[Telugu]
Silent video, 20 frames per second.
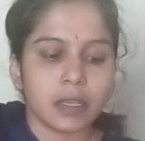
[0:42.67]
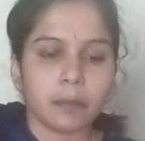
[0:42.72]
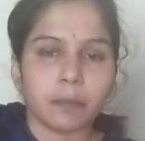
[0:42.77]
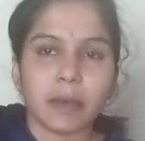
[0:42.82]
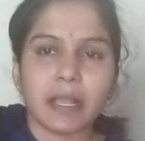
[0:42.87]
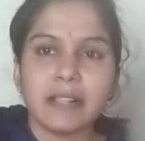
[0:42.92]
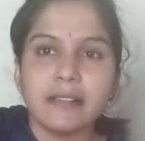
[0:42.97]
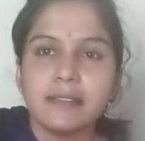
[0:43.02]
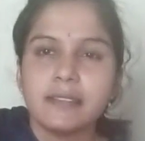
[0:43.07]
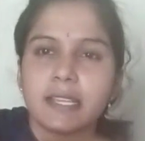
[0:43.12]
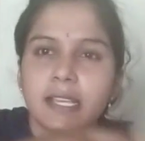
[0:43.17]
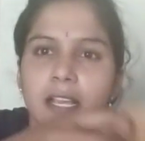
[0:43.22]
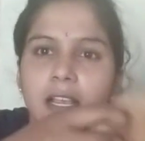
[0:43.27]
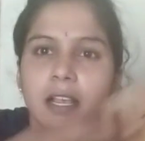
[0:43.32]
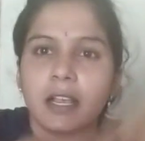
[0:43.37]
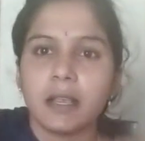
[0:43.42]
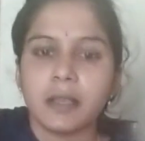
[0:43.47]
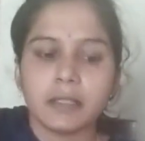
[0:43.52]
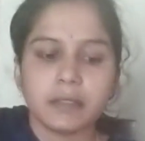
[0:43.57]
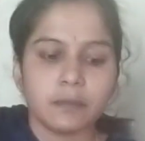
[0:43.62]
నేను
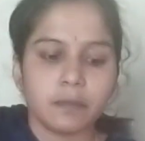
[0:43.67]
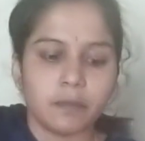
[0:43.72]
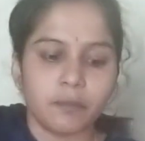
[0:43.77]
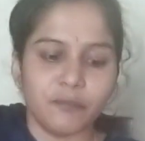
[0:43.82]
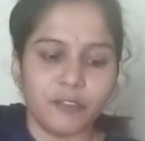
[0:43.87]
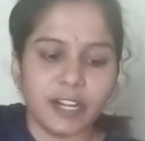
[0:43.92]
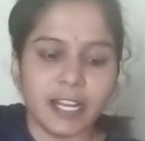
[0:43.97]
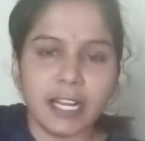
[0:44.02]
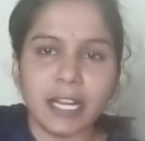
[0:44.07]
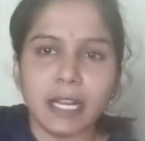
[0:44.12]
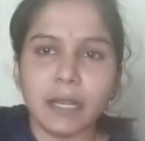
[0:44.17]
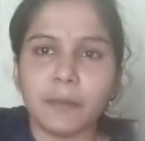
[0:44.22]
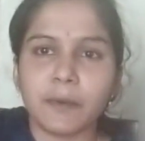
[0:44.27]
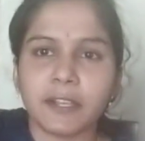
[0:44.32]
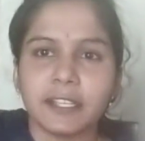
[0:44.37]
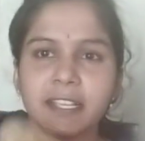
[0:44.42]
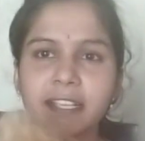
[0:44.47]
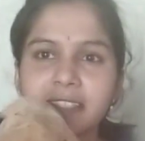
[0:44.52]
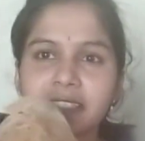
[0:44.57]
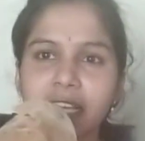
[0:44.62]
పల్చగా
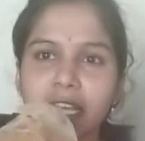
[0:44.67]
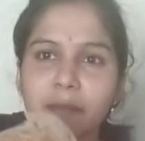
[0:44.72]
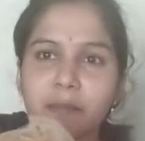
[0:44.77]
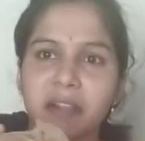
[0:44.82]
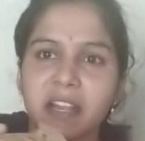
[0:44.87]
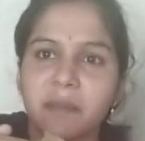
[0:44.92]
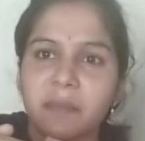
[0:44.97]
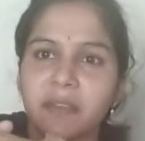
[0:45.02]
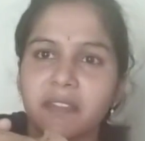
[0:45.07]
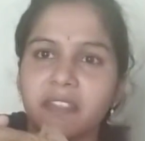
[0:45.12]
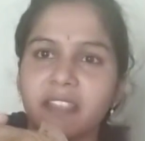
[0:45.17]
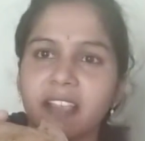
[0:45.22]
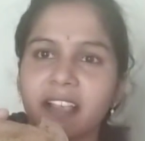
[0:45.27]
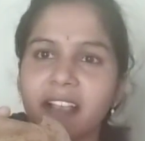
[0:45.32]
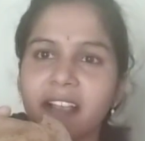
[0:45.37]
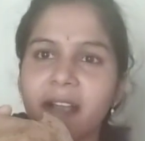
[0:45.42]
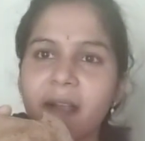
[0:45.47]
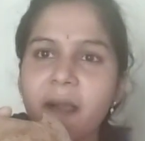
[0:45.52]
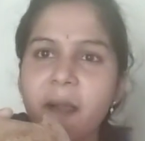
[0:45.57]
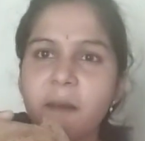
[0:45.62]
విడలిపో అనమాట
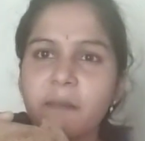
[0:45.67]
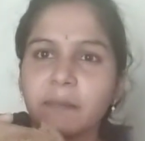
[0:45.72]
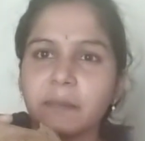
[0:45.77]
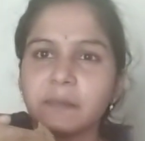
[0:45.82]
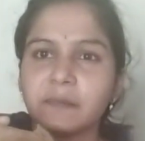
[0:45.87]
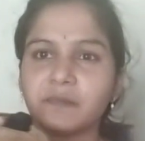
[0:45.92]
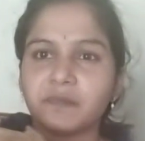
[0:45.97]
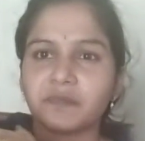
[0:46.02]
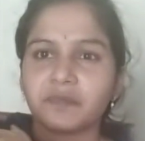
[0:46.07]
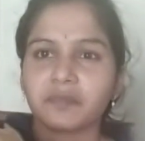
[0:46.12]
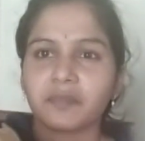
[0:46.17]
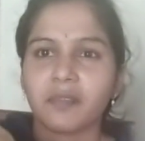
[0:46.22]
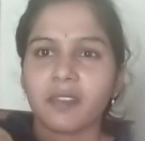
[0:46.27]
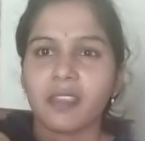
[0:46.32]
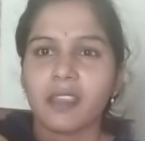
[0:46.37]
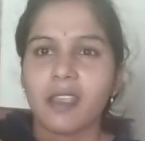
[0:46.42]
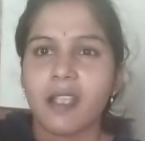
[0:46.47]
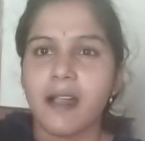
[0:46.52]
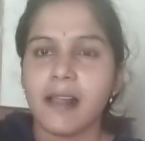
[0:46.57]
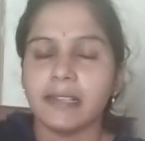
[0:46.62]
పెద్దగా
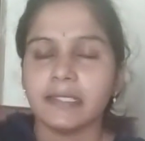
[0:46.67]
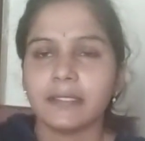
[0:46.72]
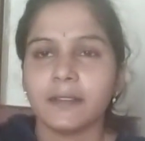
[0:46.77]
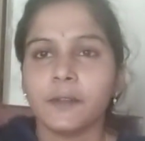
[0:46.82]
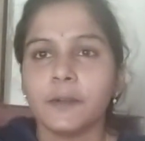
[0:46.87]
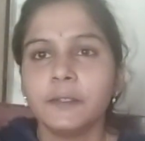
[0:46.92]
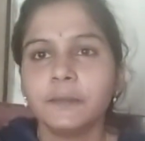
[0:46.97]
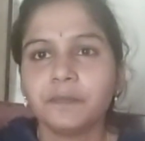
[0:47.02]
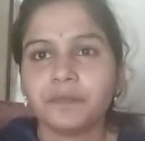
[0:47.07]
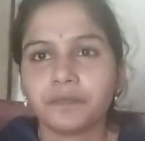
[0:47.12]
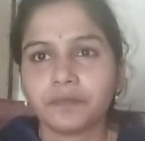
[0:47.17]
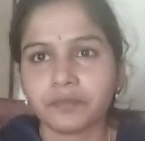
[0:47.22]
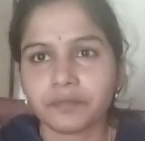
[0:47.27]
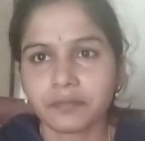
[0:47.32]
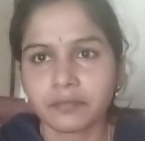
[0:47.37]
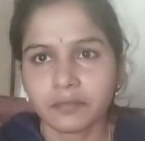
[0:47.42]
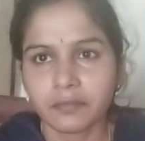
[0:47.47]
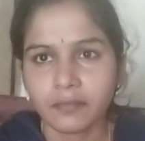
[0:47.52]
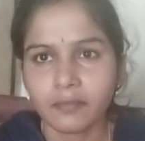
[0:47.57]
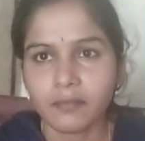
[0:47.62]
అసలు
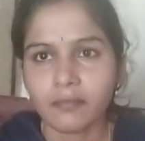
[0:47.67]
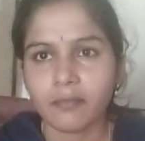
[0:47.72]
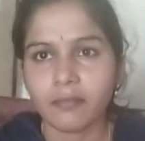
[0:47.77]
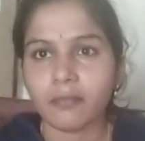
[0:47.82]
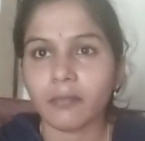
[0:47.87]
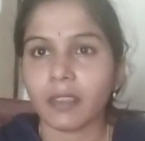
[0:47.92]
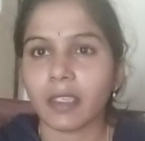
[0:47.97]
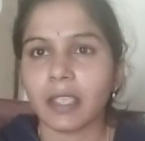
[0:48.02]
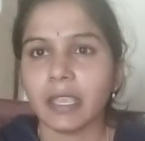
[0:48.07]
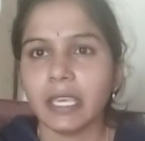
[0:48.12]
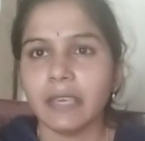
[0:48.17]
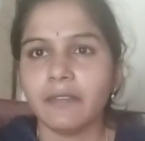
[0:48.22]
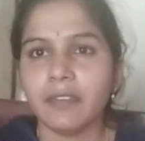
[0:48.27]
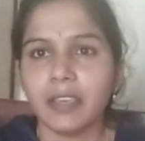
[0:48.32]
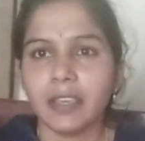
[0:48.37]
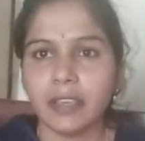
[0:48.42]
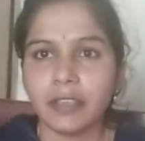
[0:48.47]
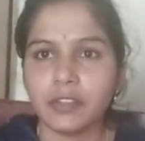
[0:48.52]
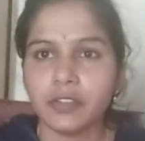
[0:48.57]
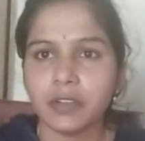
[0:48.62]

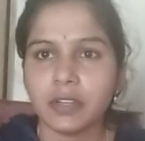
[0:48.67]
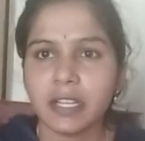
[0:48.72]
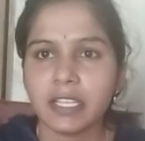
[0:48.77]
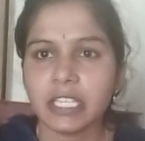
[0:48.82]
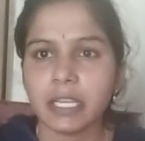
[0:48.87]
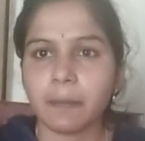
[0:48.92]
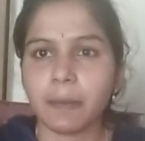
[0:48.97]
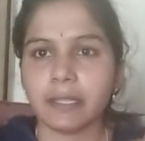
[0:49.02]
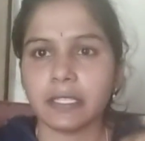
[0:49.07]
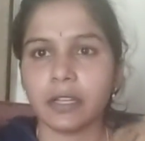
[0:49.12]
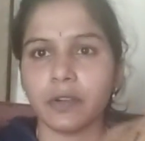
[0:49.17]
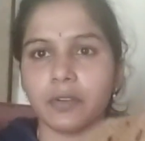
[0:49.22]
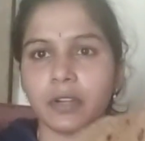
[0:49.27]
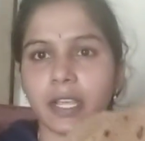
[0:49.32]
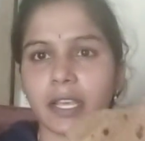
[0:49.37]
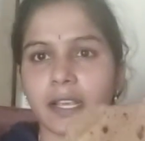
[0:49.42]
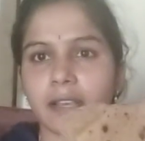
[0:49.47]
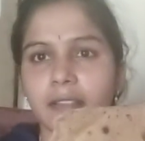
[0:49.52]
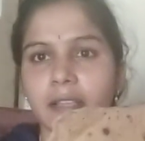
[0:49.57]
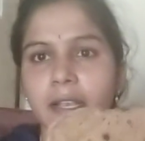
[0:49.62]
ఇవి జొన్న చపాతీలు
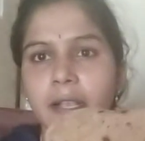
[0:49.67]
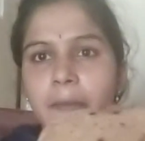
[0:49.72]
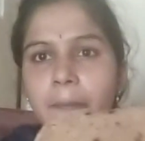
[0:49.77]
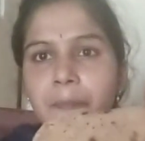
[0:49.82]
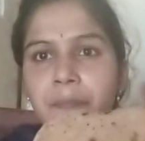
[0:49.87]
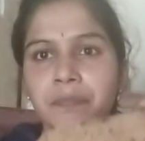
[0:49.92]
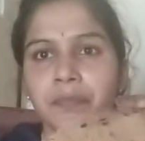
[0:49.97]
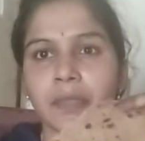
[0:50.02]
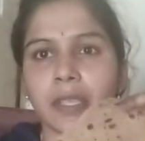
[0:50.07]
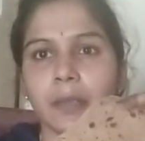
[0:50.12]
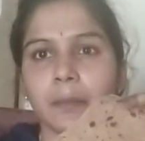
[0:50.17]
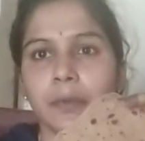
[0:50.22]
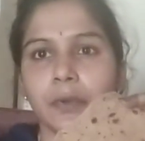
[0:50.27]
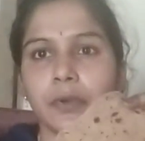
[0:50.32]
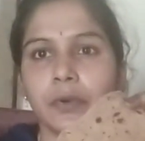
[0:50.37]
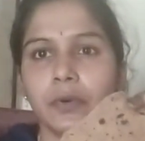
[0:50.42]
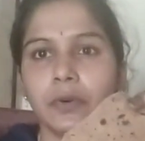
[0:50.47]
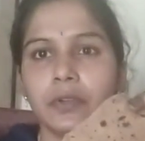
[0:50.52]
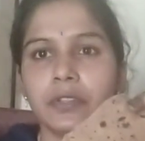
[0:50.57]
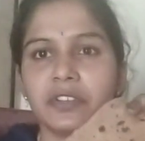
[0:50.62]
ఉంటాయి కదా
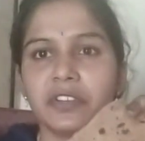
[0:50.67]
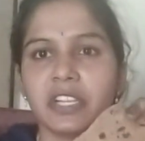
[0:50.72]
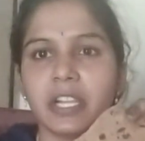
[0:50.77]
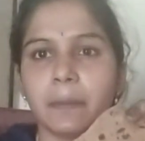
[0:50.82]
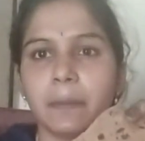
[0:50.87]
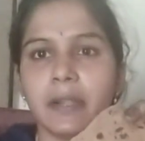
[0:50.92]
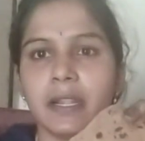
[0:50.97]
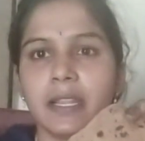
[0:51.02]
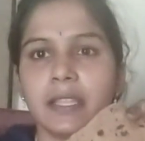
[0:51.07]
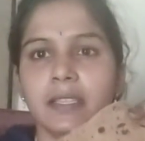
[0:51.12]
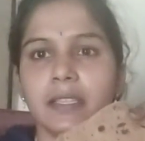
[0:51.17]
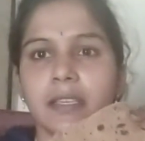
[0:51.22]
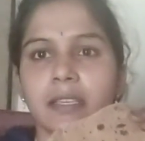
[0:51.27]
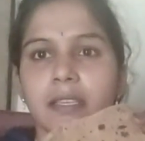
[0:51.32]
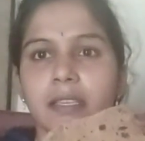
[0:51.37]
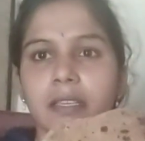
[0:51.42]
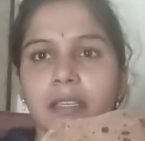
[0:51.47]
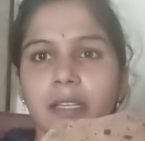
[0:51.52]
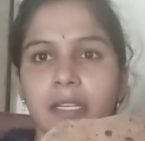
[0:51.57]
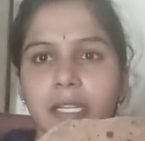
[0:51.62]
ప్యూర్ జొన్న పిండిది
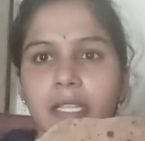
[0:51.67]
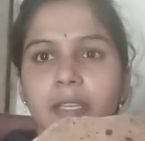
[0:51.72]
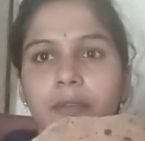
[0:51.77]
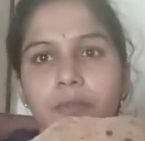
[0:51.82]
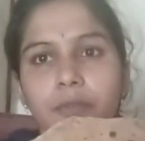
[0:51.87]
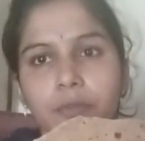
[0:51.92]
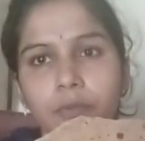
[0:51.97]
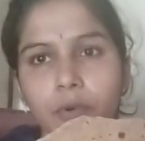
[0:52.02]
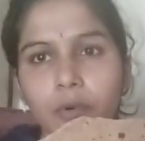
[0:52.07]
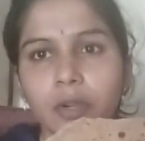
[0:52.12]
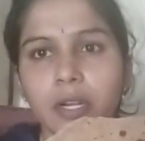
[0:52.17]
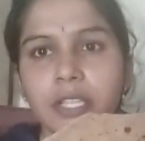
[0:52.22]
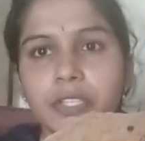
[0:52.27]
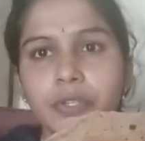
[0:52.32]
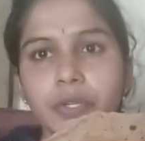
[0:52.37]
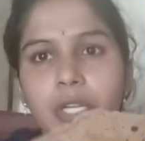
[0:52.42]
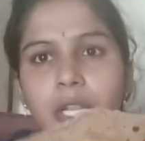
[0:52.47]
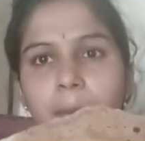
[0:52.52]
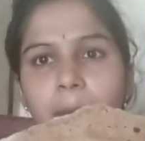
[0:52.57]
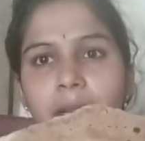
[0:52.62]
అంటే ఓన్లీ
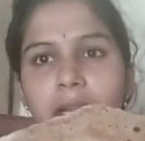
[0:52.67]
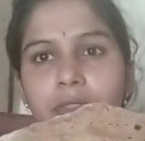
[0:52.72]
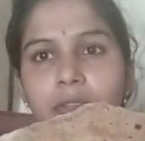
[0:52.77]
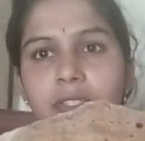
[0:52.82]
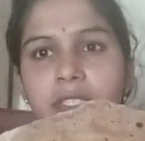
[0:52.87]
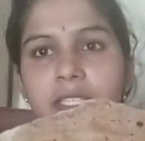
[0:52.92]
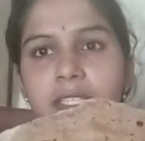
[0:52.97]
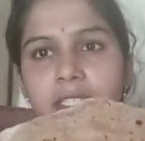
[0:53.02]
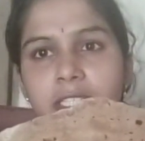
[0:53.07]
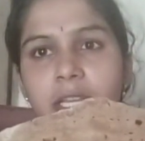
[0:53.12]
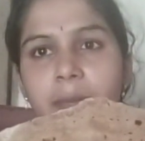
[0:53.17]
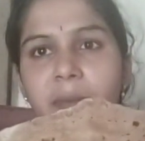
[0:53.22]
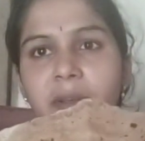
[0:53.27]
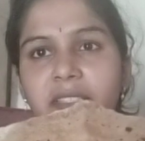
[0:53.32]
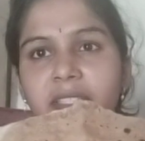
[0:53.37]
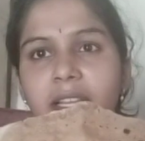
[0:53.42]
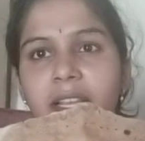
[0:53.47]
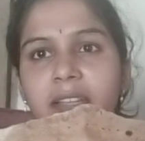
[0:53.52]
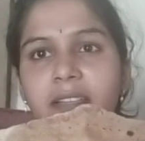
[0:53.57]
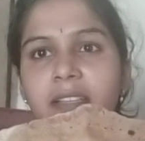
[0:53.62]
జొన్న పిండితో చేసే
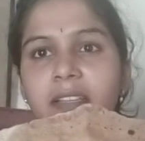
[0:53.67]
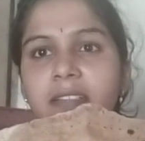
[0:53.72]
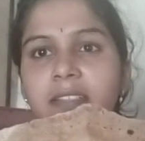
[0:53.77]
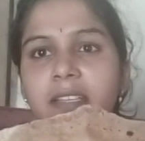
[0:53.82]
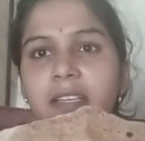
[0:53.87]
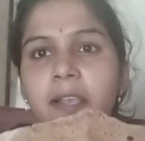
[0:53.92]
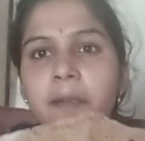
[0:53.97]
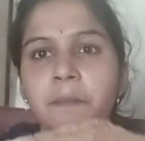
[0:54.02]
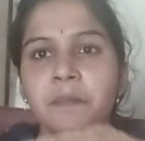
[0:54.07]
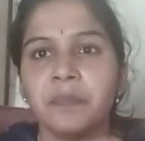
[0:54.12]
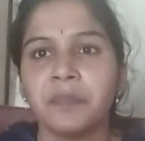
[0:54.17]
చపాతీలు ఏంటంటే